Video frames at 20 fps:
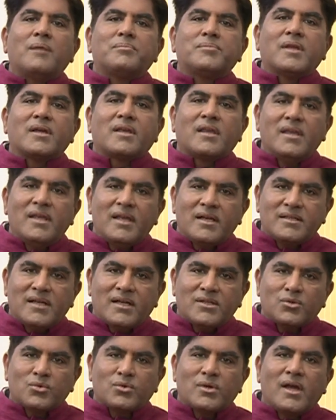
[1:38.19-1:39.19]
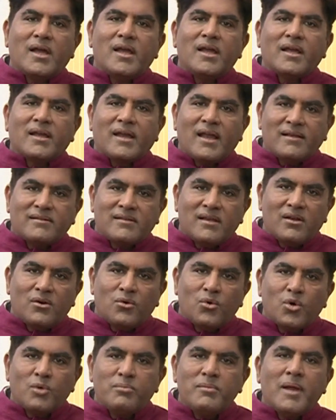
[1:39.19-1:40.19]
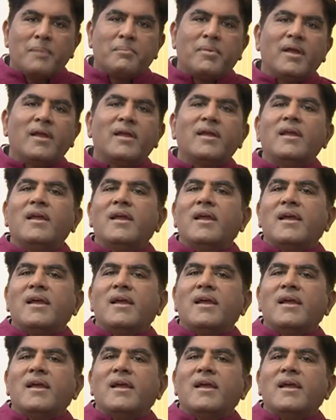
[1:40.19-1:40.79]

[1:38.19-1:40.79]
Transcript: अब तक किया जा चुका है कैसा रोड मैप है